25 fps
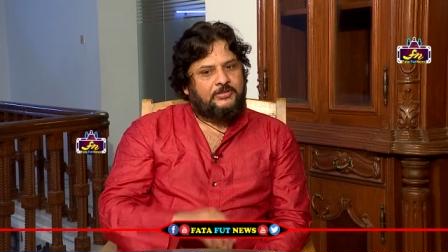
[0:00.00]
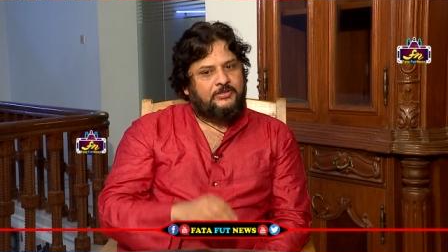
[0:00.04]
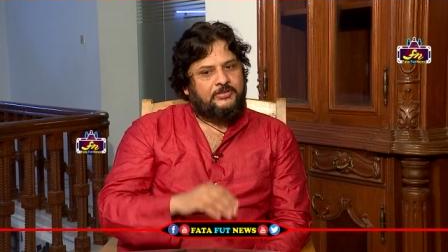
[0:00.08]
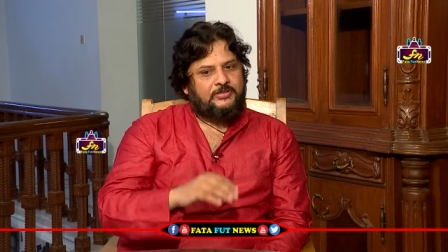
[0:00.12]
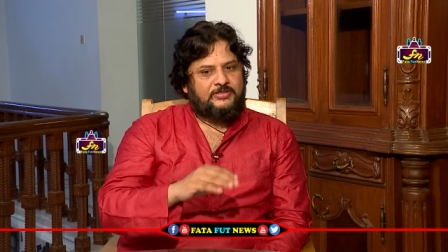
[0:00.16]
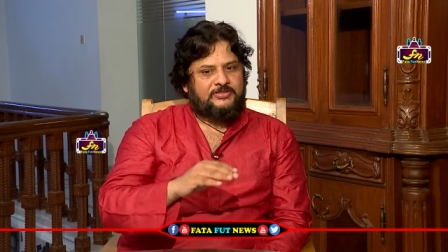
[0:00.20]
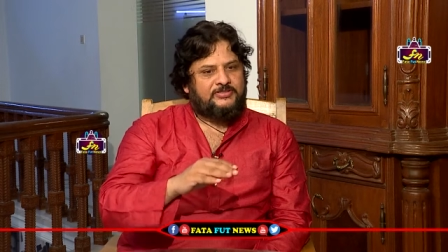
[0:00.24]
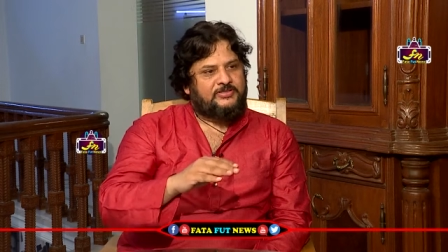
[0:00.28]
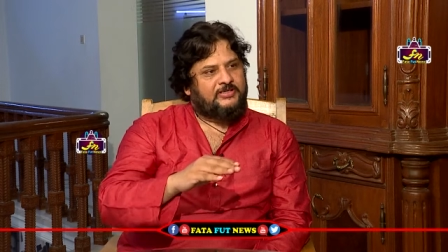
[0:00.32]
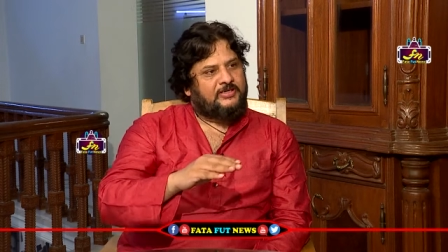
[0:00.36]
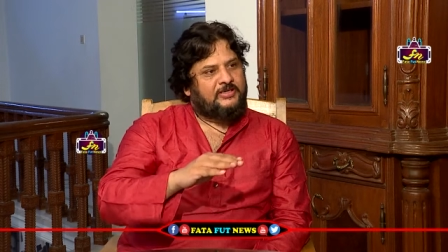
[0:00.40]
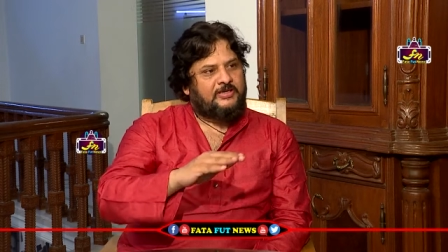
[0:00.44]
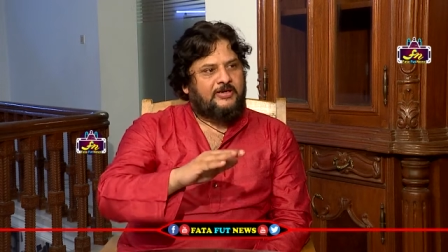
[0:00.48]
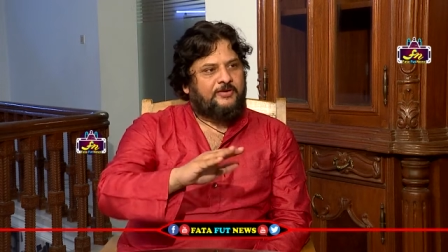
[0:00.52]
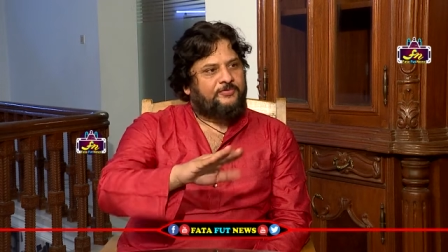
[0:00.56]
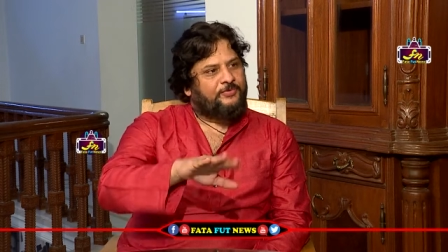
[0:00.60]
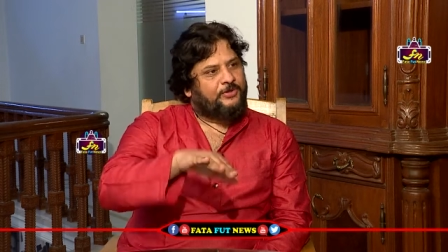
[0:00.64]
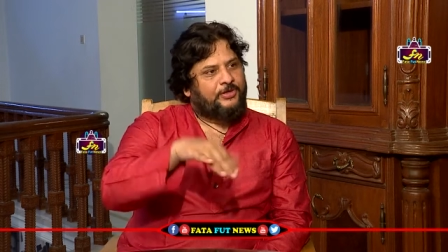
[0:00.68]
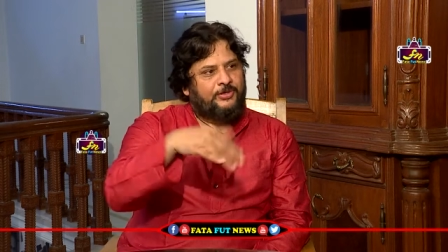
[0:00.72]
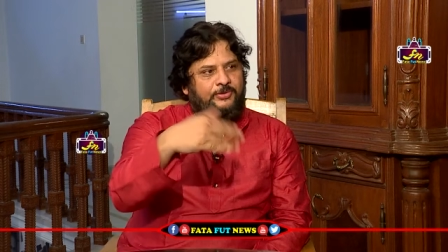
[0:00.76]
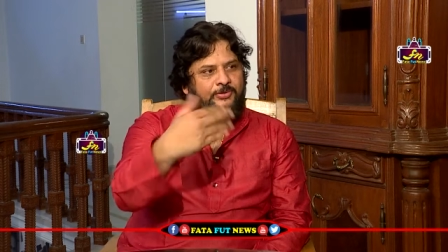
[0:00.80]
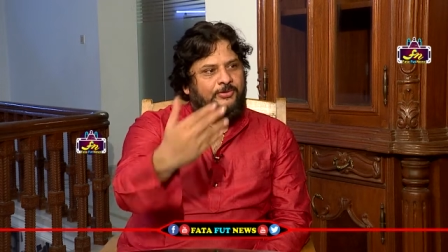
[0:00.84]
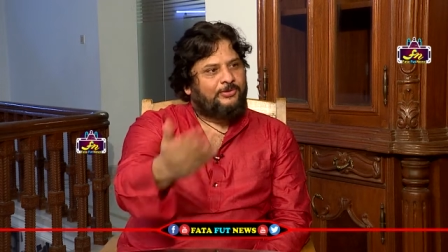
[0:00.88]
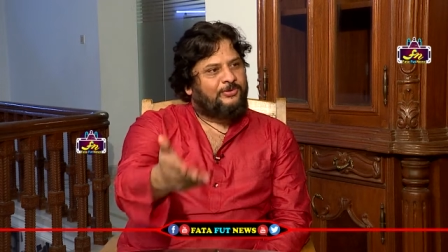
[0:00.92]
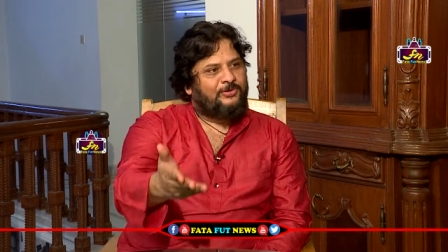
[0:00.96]
నిజంగా
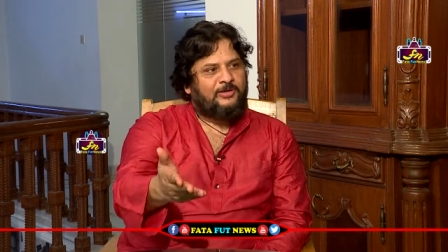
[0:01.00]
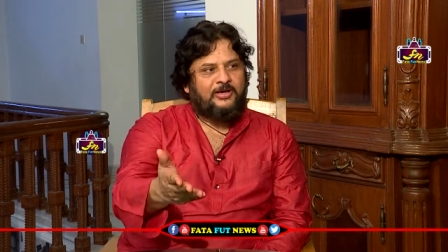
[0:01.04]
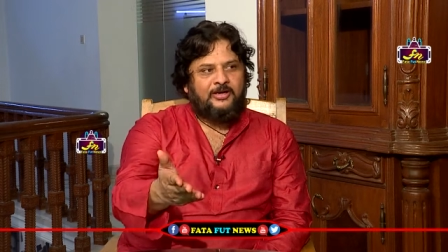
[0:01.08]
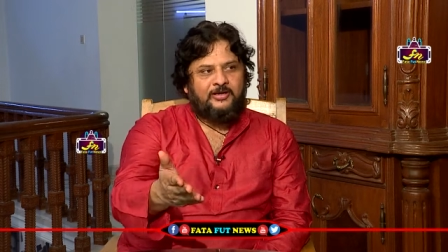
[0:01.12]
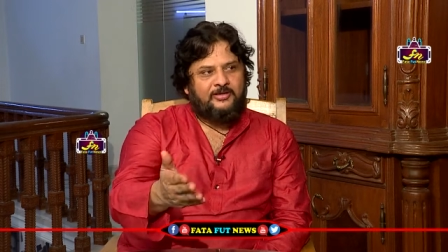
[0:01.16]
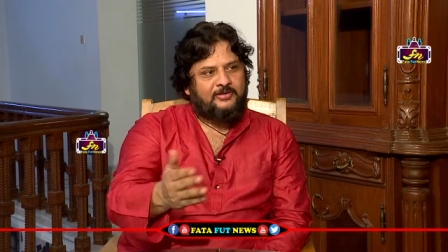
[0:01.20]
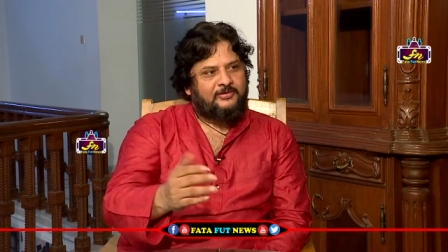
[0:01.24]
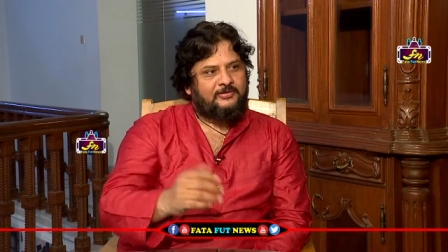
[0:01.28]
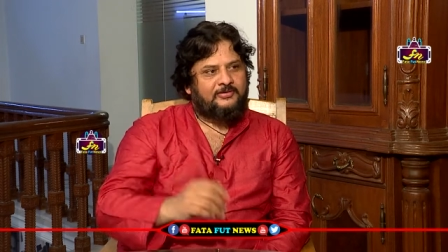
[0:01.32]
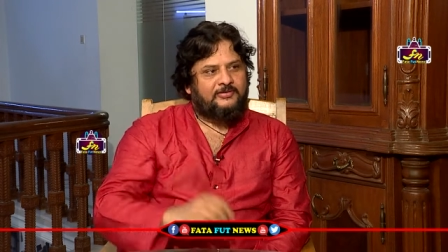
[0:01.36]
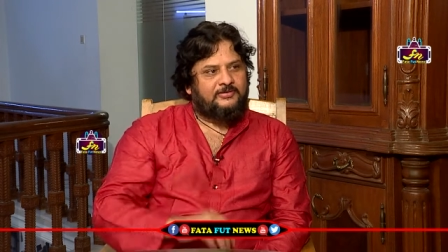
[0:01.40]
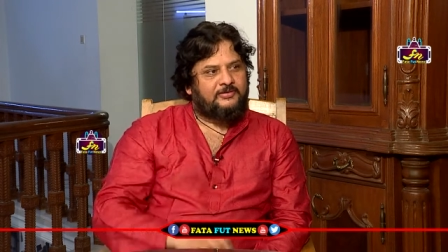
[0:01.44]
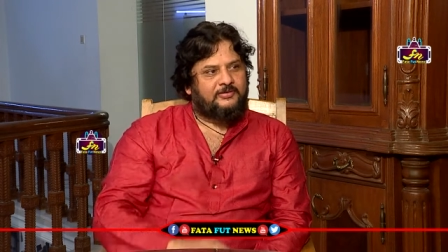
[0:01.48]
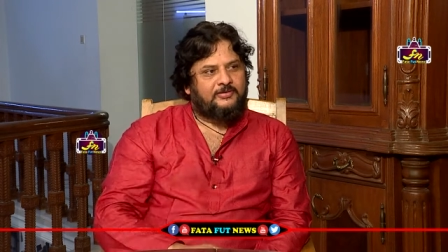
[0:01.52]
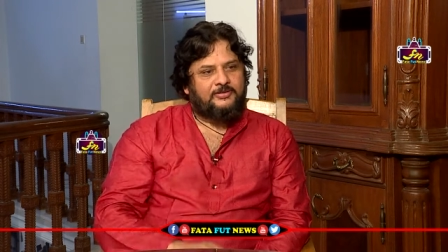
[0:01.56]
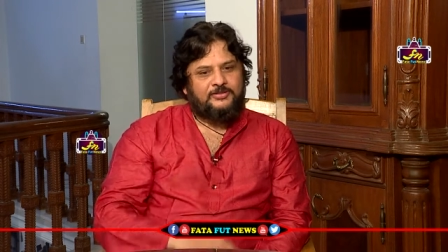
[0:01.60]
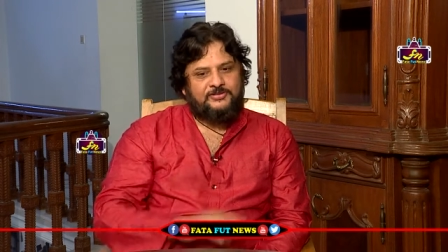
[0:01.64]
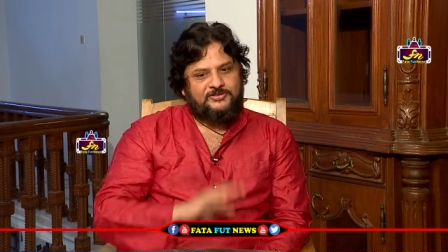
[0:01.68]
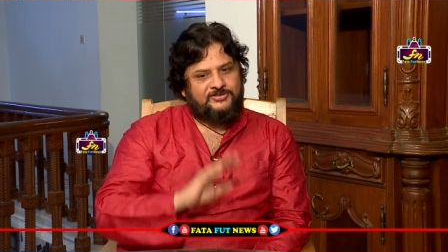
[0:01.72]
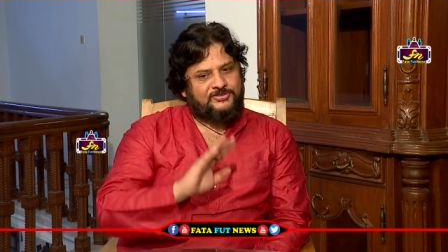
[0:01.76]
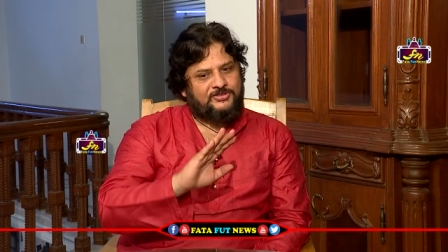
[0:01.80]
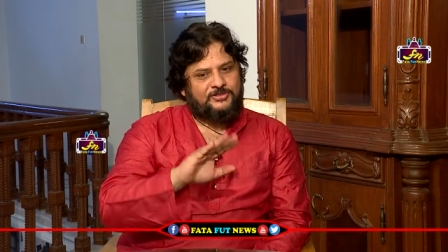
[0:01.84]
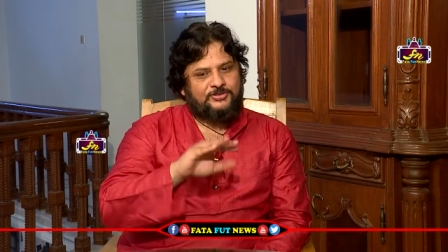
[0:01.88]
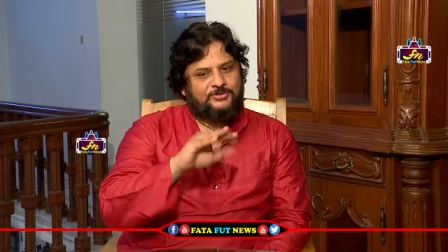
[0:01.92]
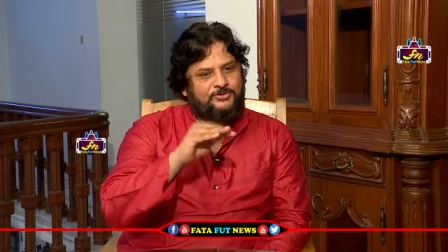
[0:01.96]
వీరుడు ఉన్నాడండి
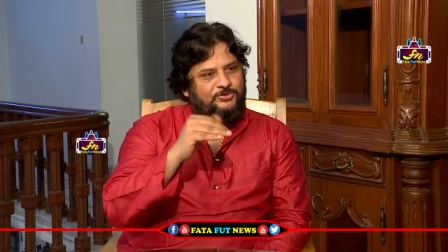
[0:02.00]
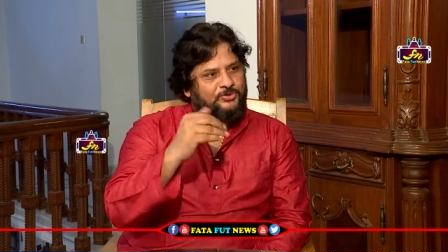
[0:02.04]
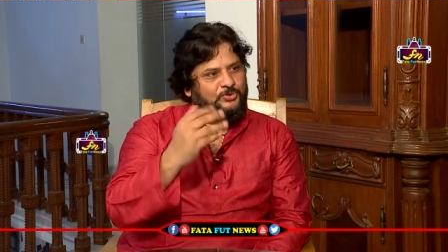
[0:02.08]
ఇట్స్